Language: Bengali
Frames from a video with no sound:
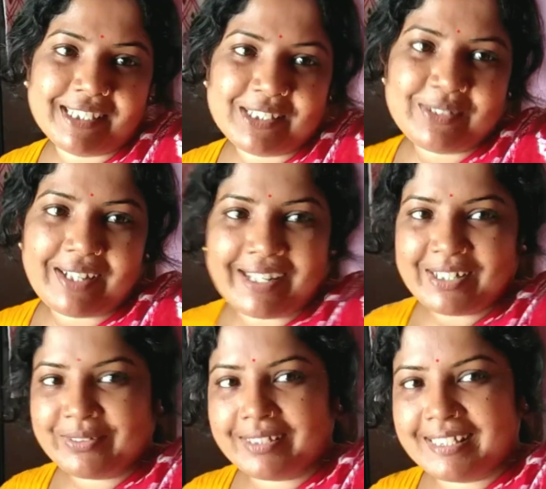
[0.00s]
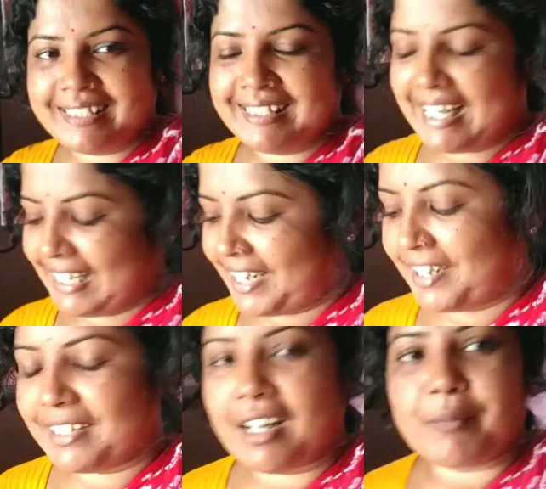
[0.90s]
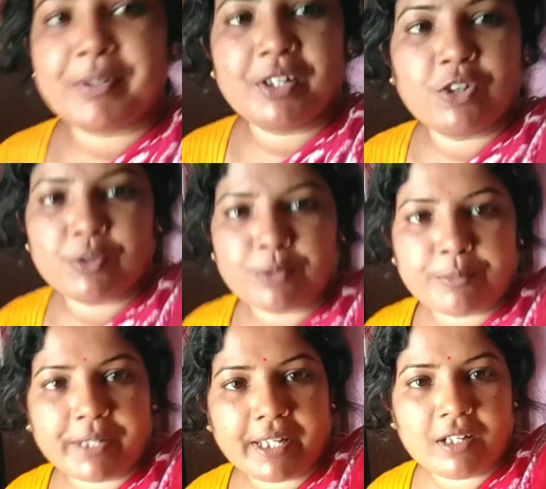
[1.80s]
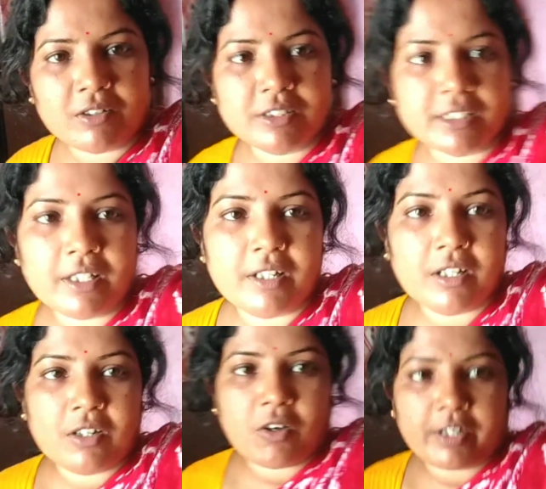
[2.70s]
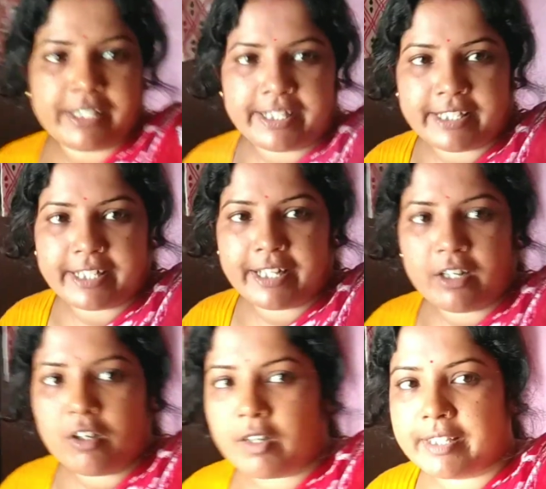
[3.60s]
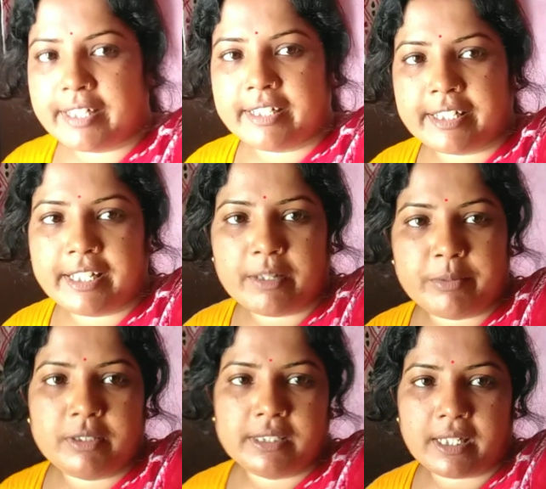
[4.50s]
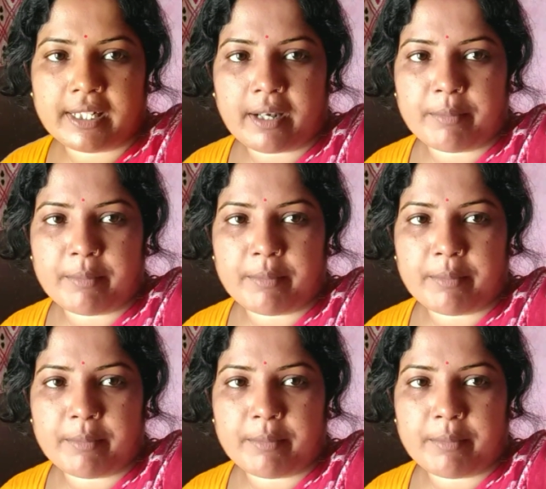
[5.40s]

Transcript: মেয়ের জন্য রান্না করে নিজেই খেয়ে নিলাম কি করবো মেয়ে হচ্ছে অর্ধেকটা খেলো অর্ধেকটা খেয়ে বলছে আর